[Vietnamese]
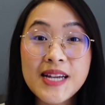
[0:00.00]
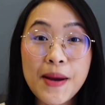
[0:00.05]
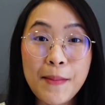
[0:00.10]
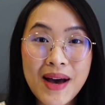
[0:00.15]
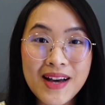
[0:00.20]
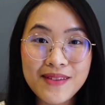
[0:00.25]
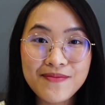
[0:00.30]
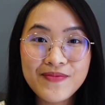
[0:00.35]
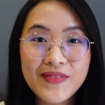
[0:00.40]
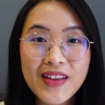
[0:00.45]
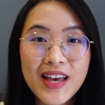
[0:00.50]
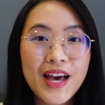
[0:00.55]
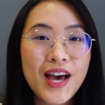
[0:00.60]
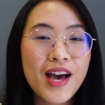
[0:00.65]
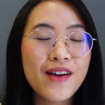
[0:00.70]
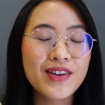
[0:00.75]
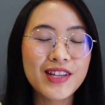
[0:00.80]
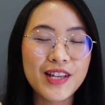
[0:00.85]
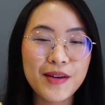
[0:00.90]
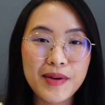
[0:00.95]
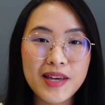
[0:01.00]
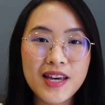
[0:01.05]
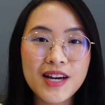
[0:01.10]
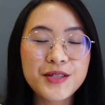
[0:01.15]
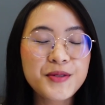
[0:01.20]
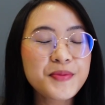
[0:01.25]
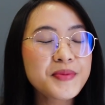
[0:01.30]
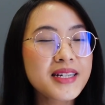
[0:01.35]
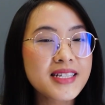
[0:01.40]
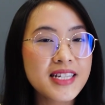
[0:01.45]
ra mắt. Vậy thì bây
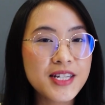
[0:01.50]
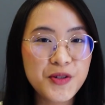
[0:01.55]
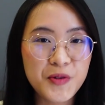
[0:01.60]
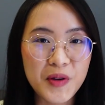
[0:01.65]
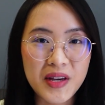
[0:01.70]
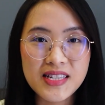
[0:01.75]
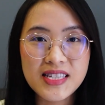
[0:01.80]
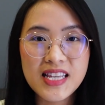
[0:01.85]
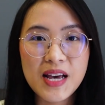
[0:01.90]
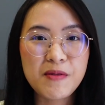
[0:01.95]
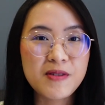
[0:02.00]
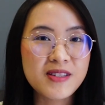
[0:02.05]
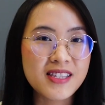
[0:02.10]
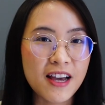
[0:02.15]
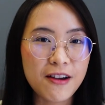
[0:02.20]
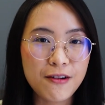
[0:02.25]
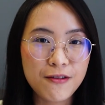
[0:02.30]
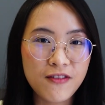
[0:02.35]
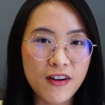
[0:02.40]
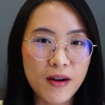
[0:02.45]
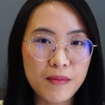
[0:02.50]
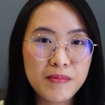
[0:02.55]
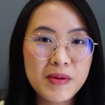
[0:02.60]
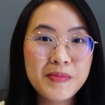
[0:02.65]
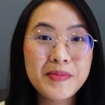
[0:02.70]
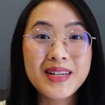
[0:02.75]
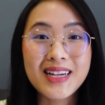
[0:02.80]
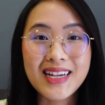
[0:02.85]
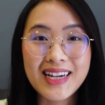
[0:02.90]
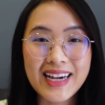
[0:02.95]
giờ chúng ta sẽ chuyển sang một sản phẩm mà
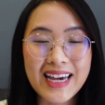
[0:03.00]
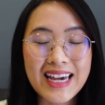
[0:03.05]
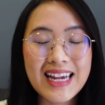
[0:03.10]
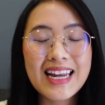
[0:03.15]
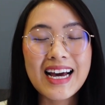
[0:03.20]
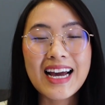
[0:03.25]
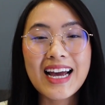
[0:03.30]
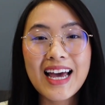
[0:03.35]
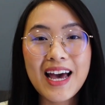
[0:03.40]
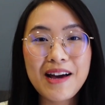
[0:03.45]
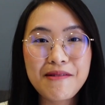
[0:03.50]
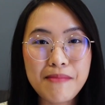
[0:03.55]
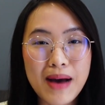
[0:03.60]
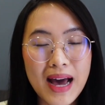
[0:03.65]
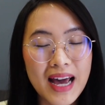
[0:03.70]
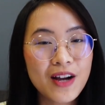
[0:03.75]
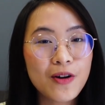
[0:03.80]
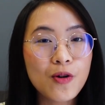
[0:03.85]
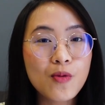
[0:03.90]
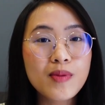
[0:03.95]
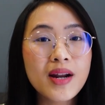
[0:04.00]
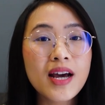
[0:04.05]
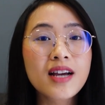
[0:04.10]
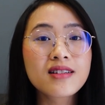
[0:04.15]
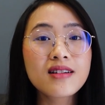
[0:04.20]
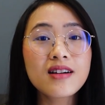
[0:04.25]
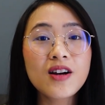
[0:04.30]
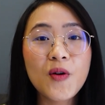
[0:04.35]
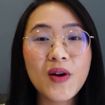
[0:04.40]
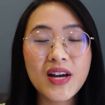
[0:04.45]
mình nghĩ là các bạn cũng đang
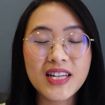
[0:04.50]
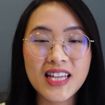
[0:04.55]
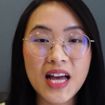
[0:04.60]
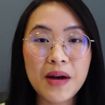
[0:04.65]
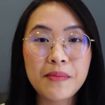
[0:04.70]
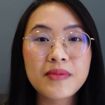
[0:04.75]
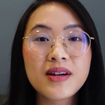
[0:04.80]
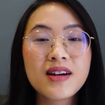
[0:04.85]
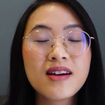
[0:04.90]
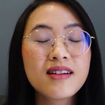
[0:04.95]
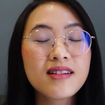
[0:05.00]
rất quan tâm,